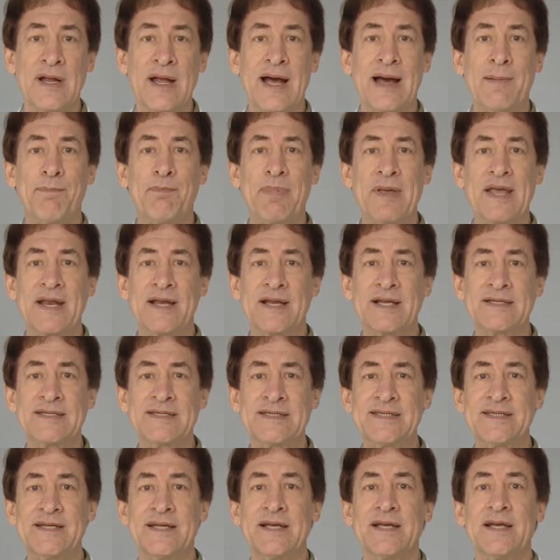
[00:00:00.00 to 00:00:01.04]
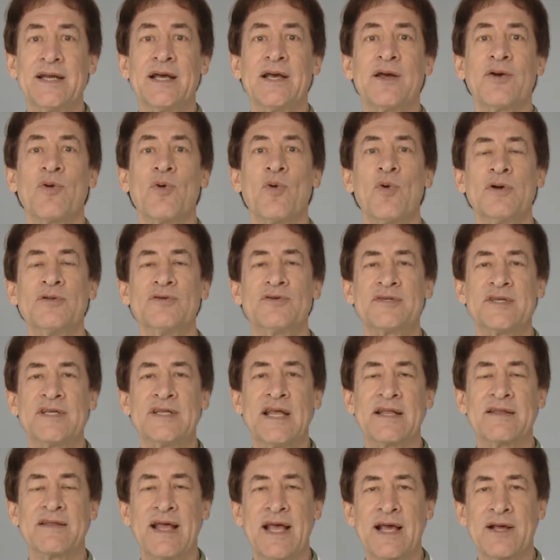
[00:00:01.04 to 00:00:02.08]
Apenas quando se
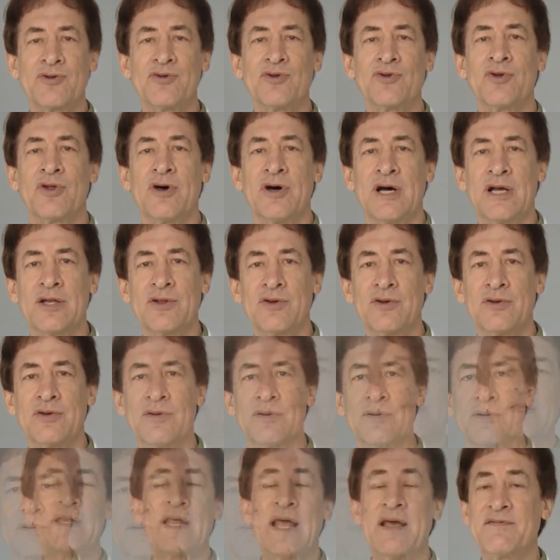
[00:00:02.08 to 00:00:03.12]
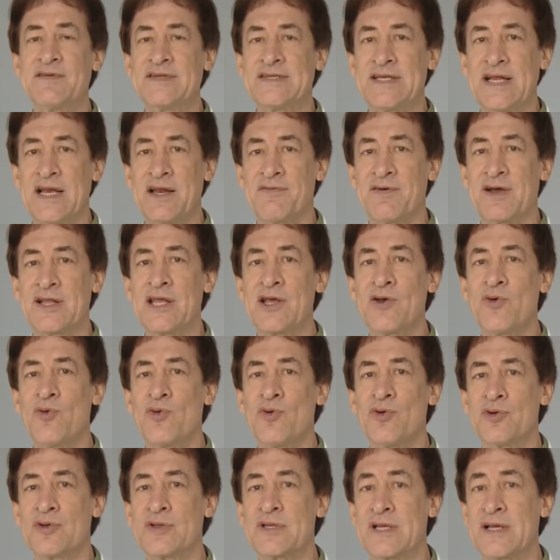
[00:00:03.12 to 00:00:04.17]
detecta um nódulo, deve ser levado em
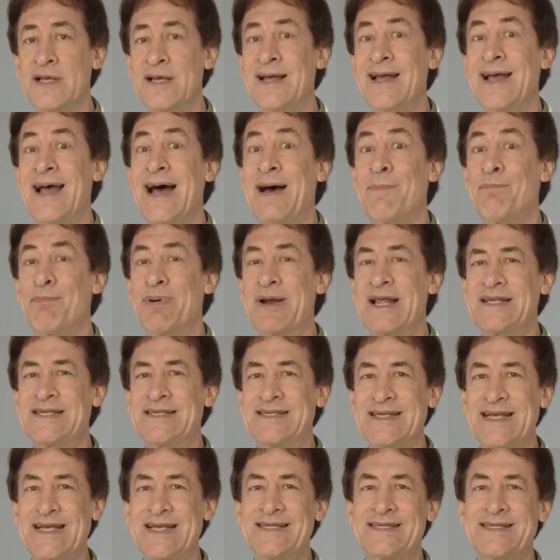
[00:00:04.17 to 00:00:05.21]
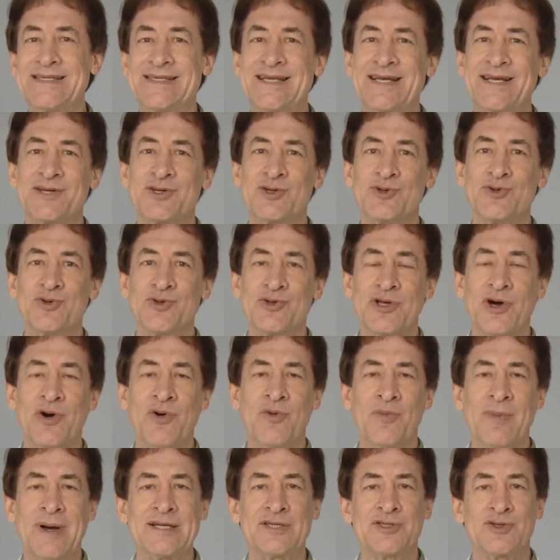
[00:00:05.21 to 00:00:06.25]
conta a presença junto a
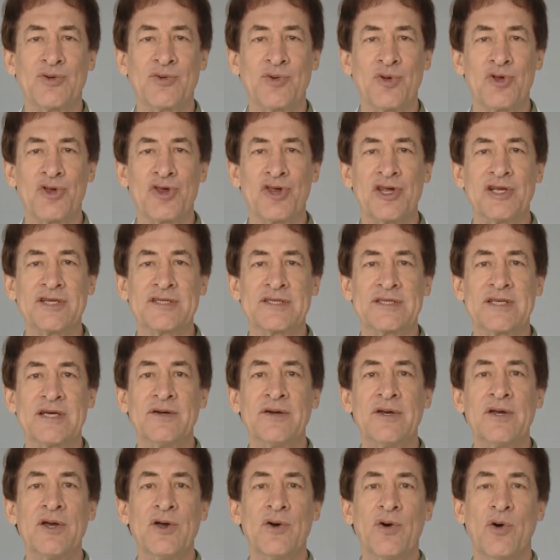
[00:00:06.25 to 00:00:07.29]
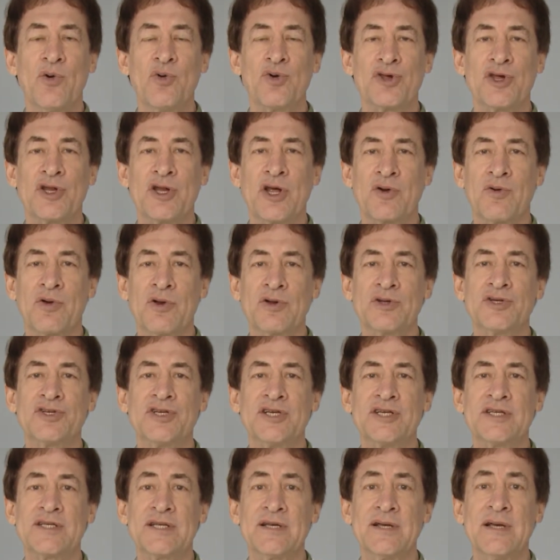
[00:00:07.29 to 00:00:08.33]
um mastologista ou
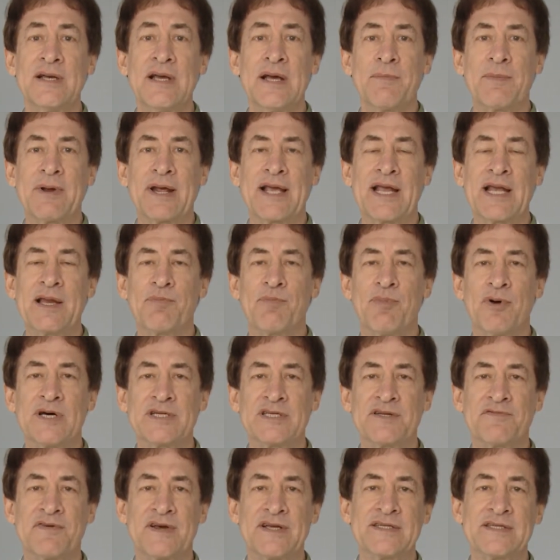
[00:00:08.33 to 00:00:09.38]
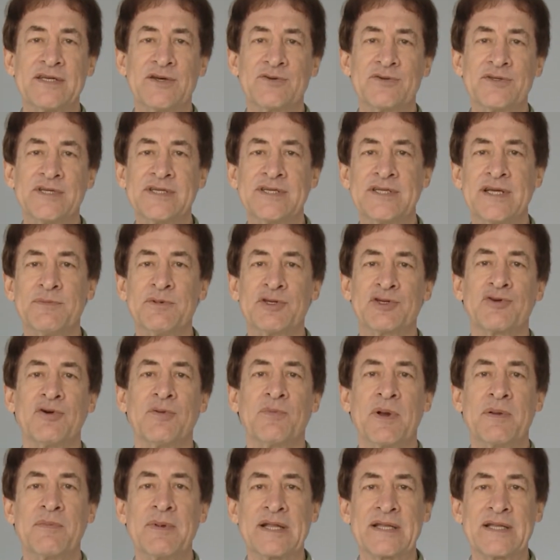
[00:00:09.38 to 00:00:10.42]
ginecologista para que ele possa fazer os exames
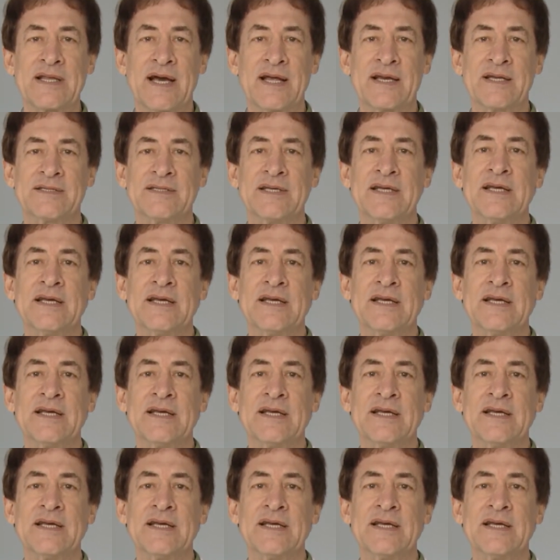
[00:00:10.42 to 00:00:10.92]
complementares